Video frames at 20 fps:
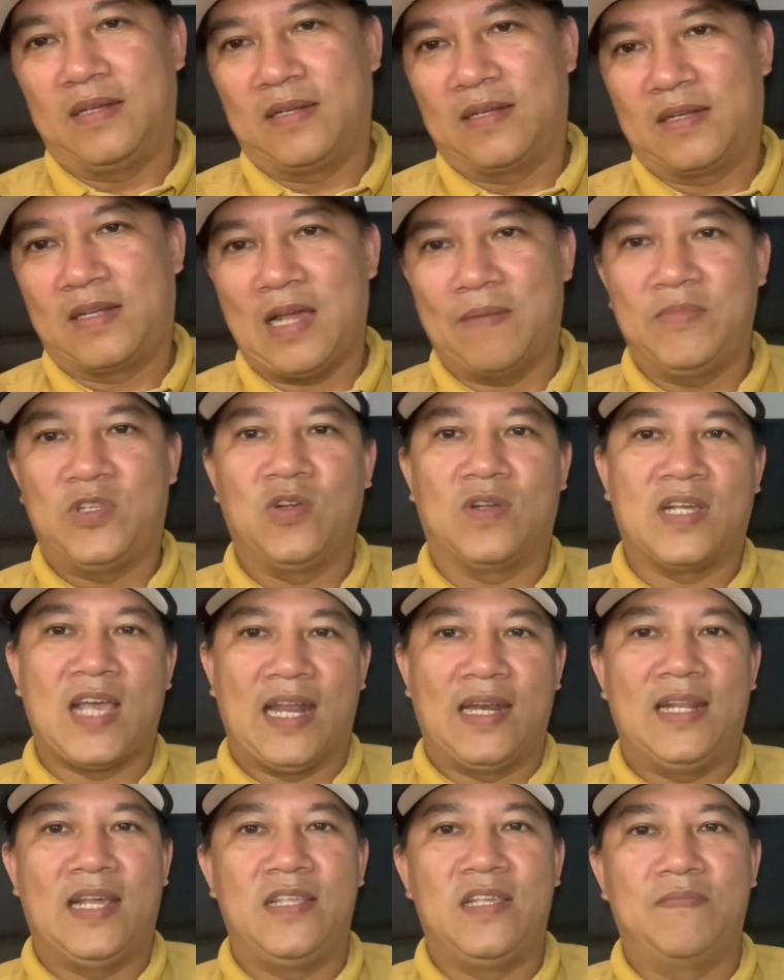cấm xuất
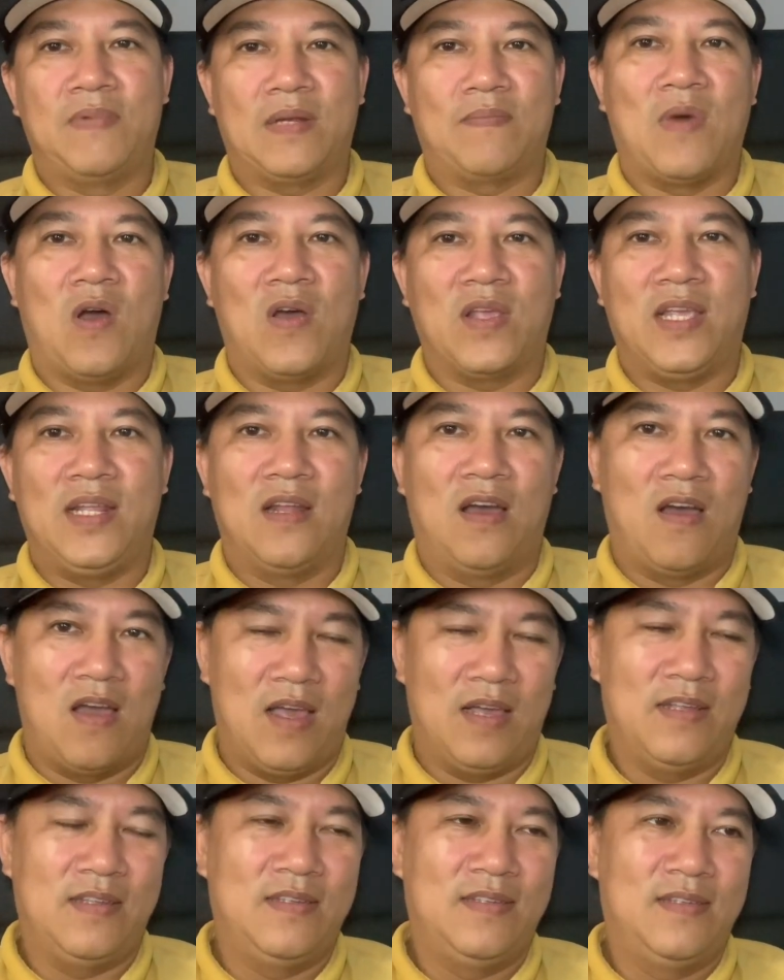cảnh hay gì bách bo gì
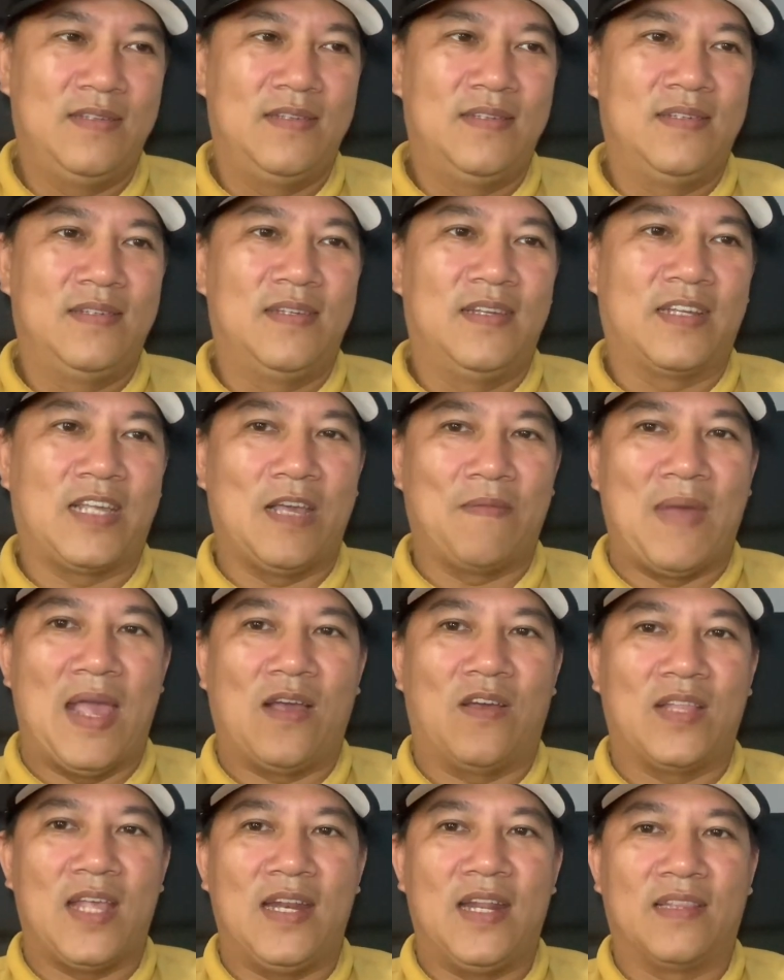đó các
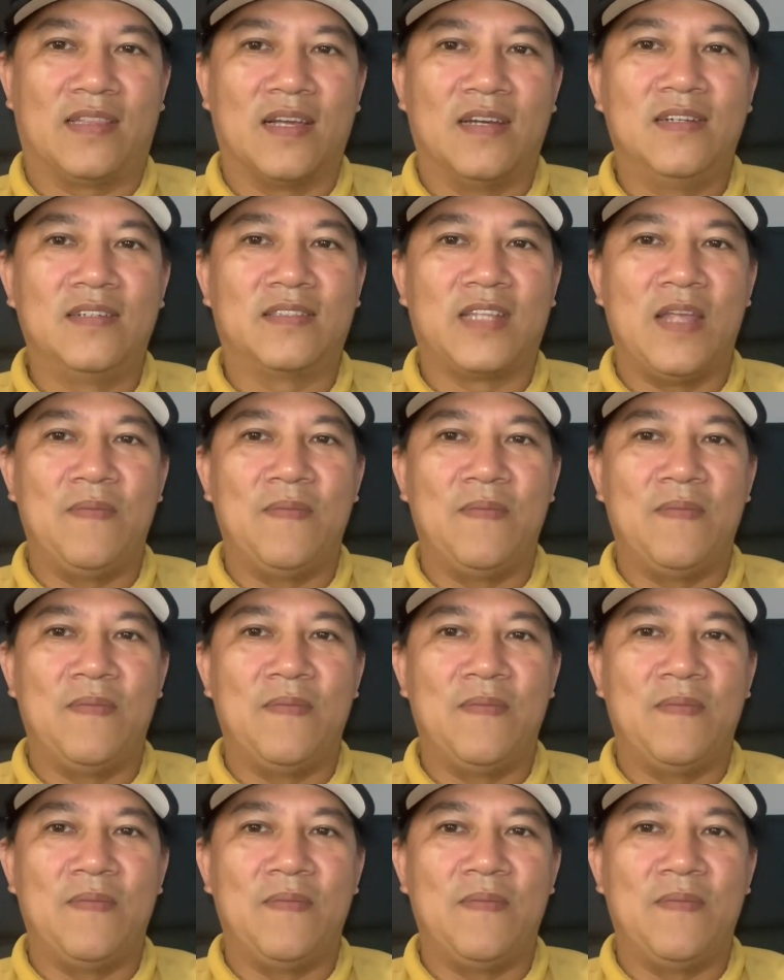bạn có thể là tự